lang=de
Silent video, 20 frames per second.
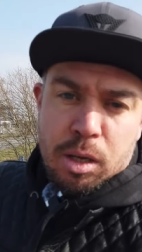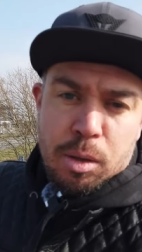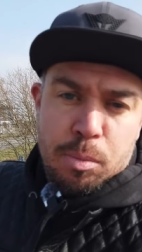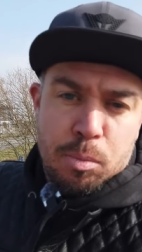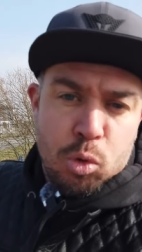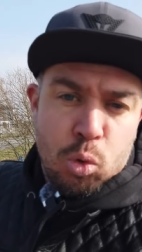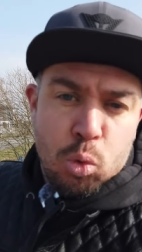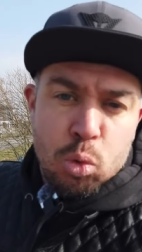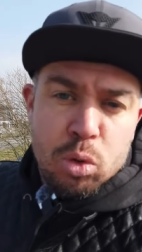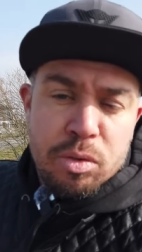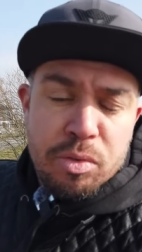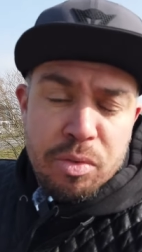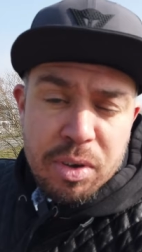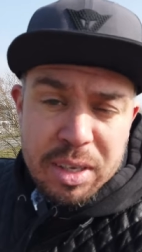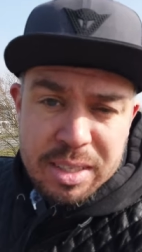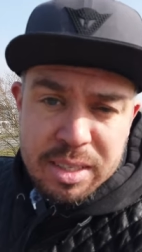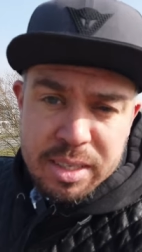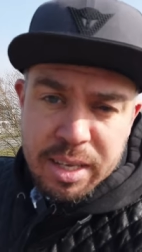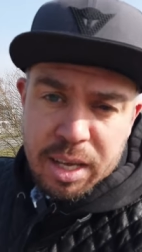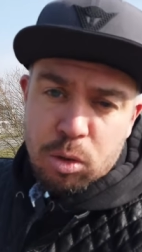ähm, ohne
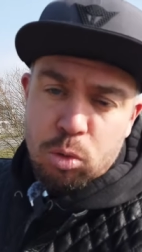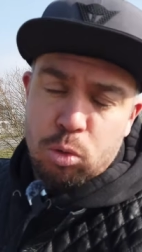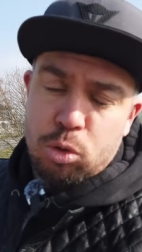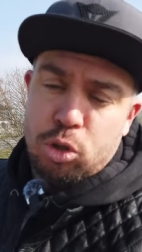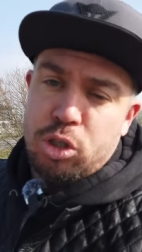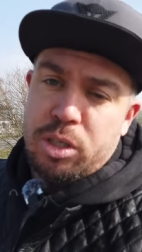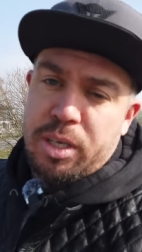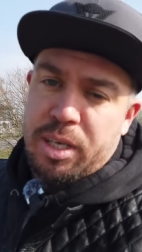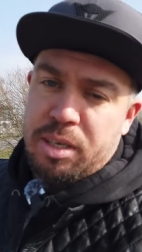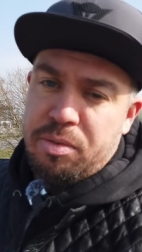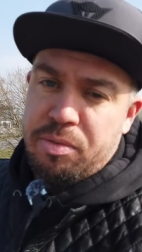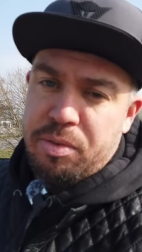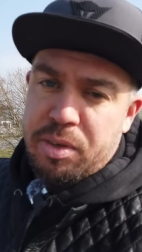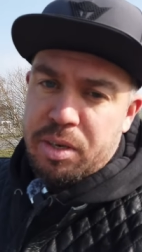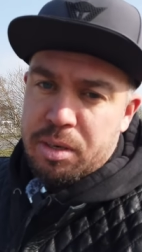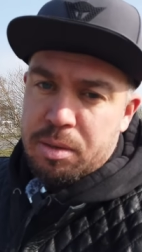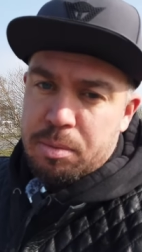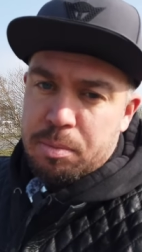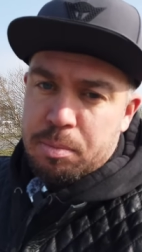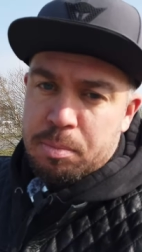Verzerrung
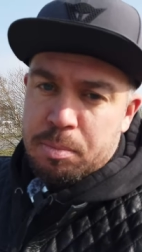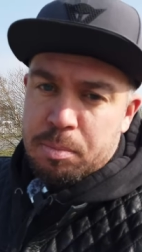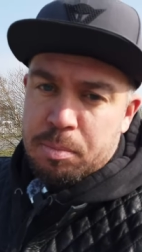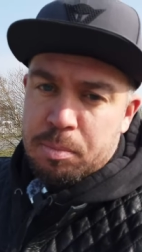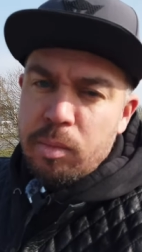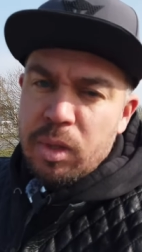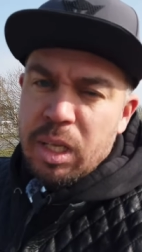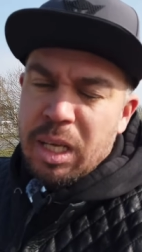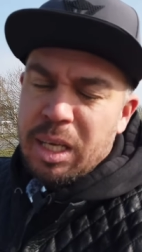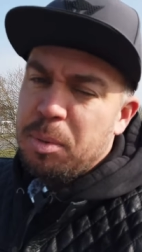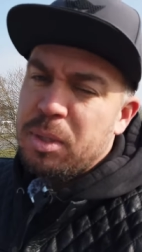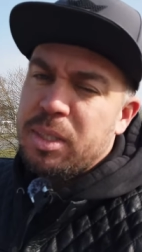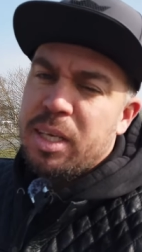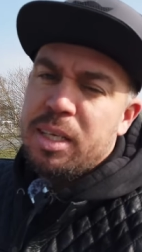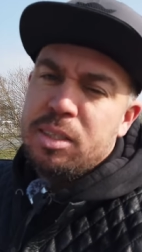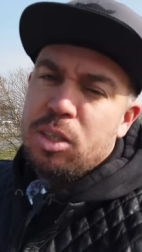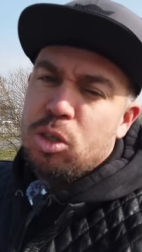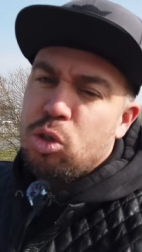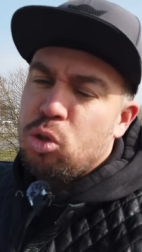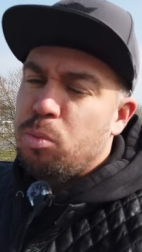stattfinden. Ich habe
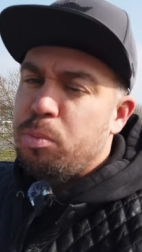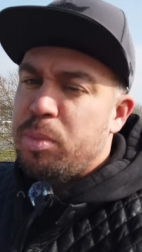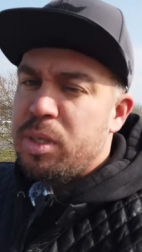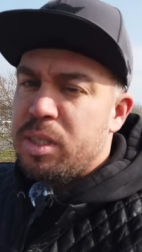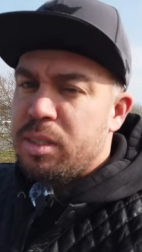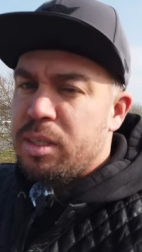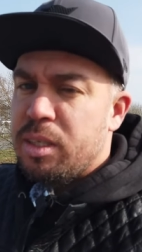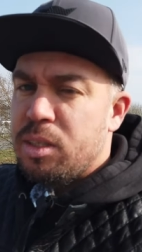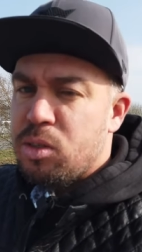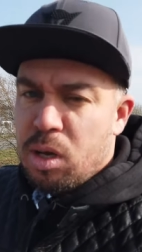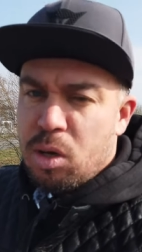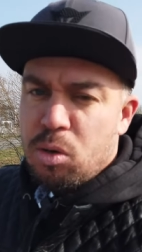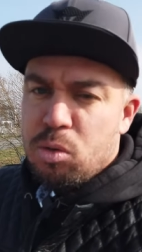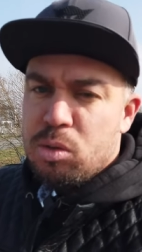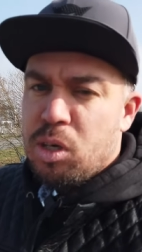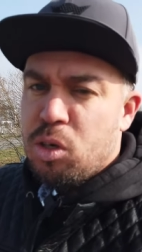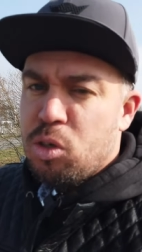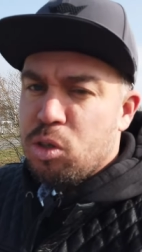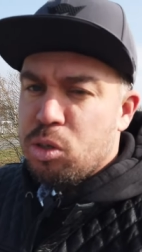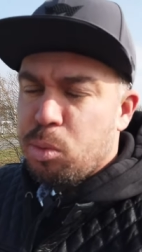das gestern schon ein bisschen zu
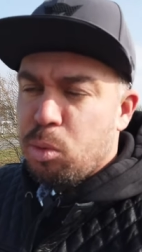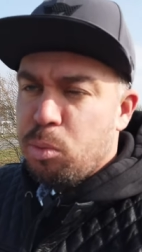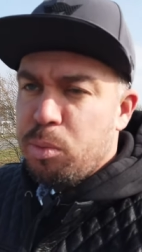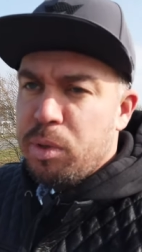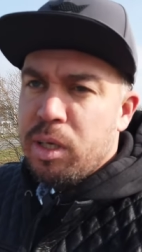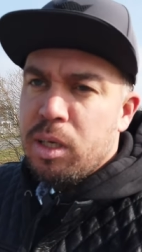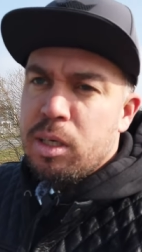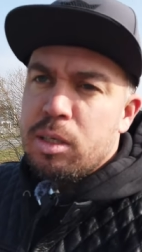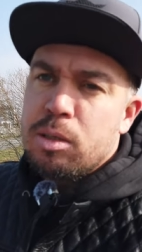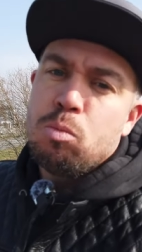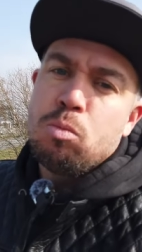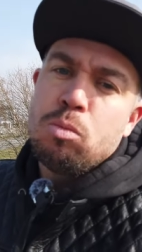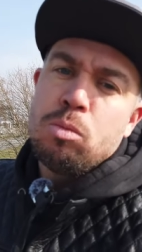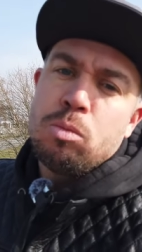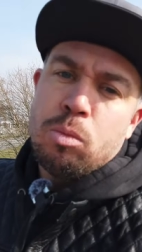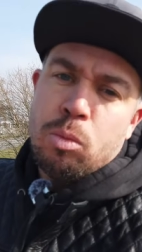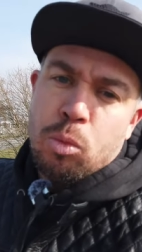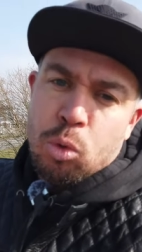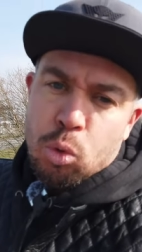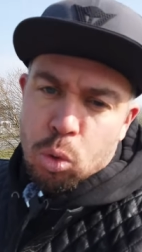Hause ausprobiert.
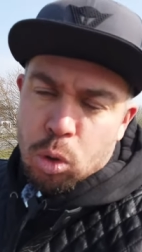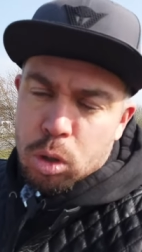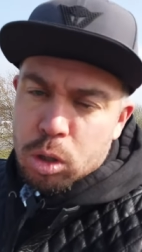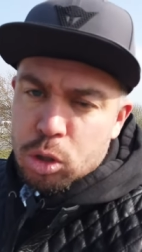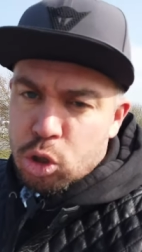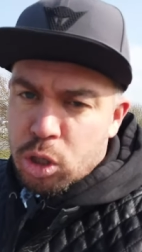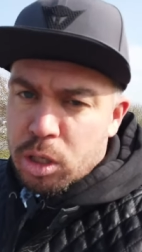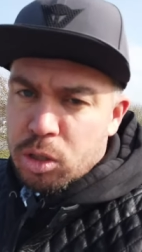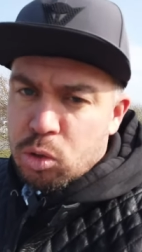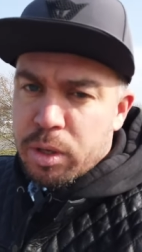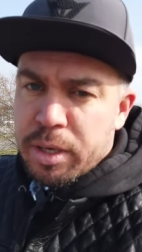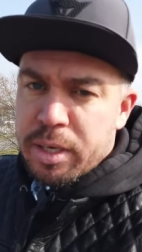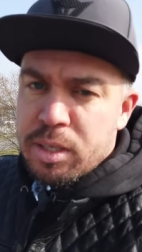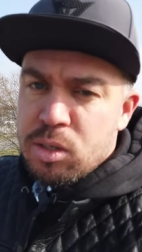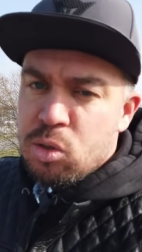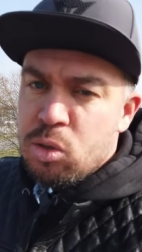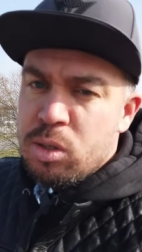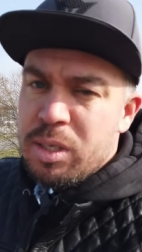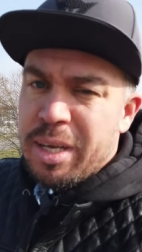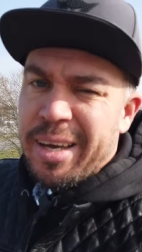Ja, scheint
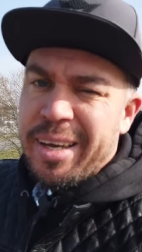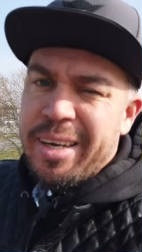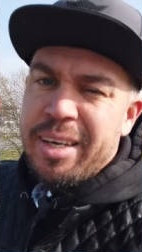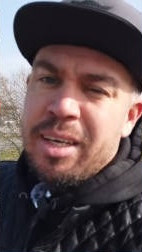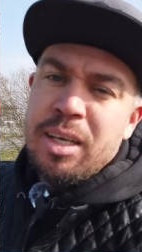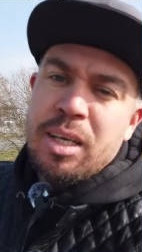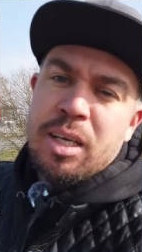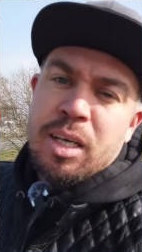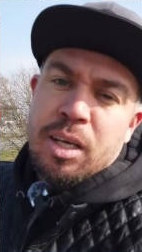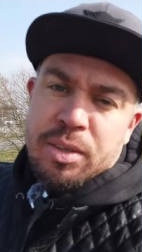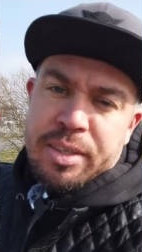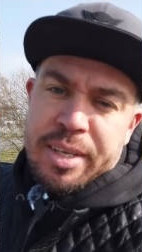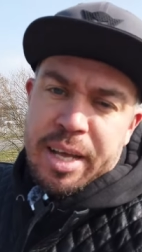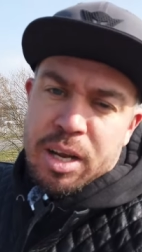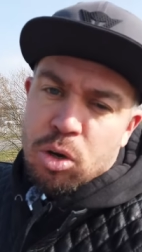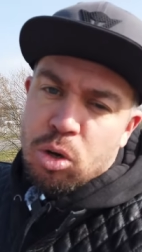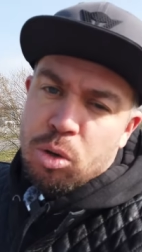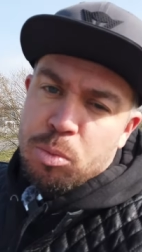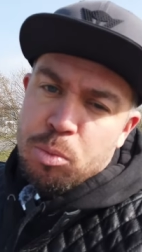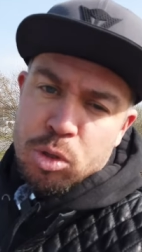okay zu sein.
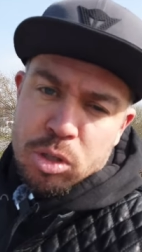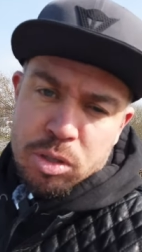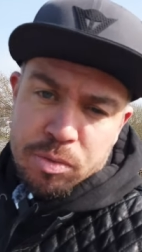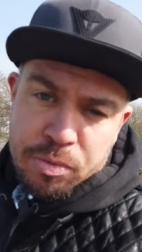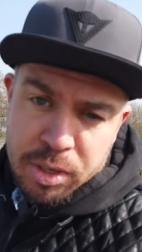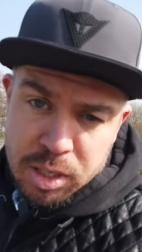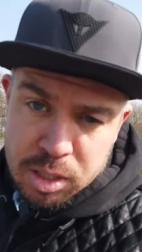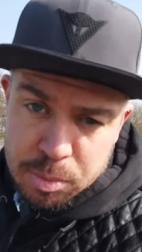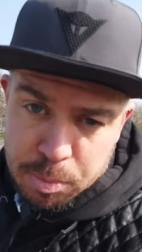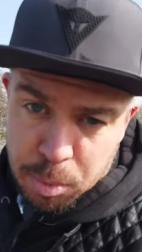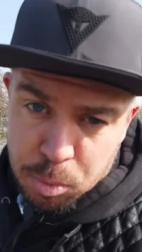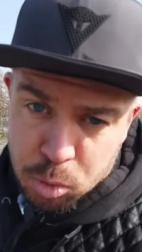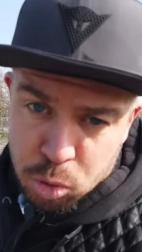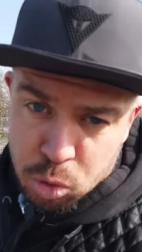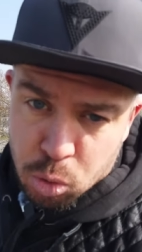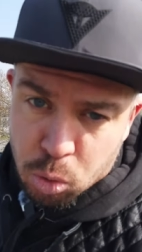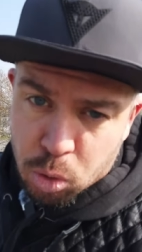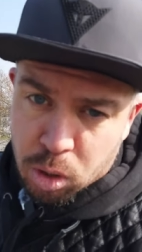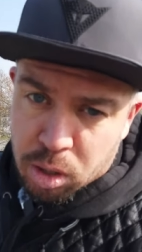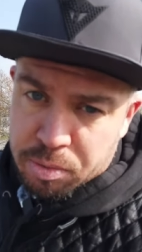Dennoch müssen wir es beim
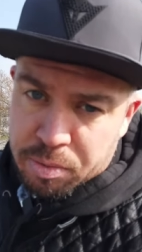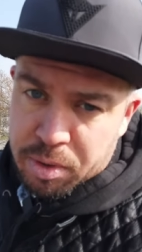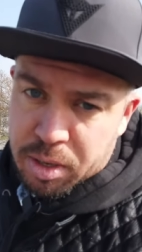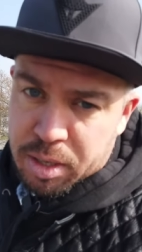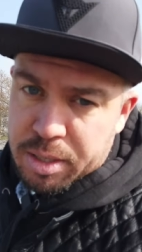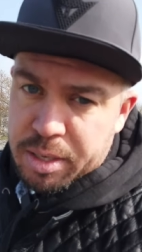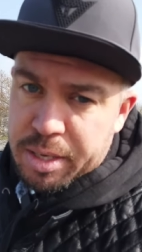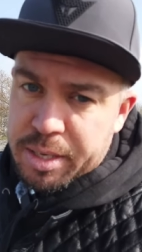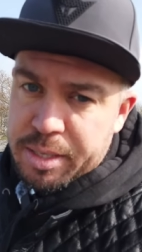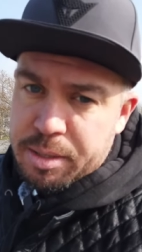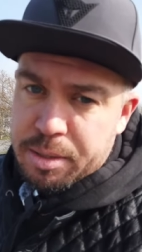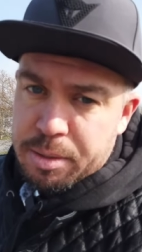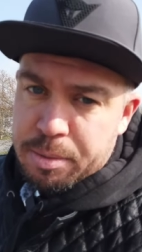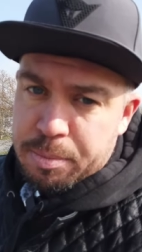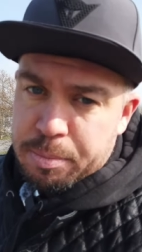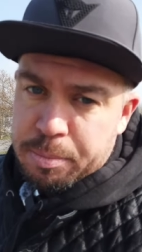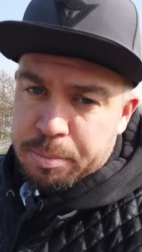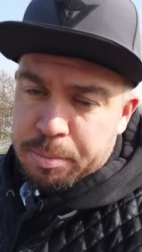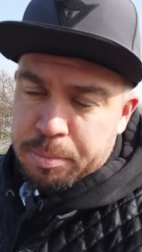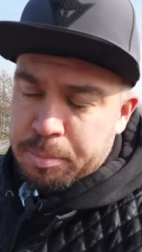Motorradfahren
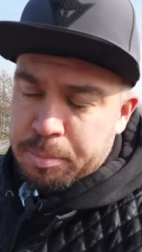testen.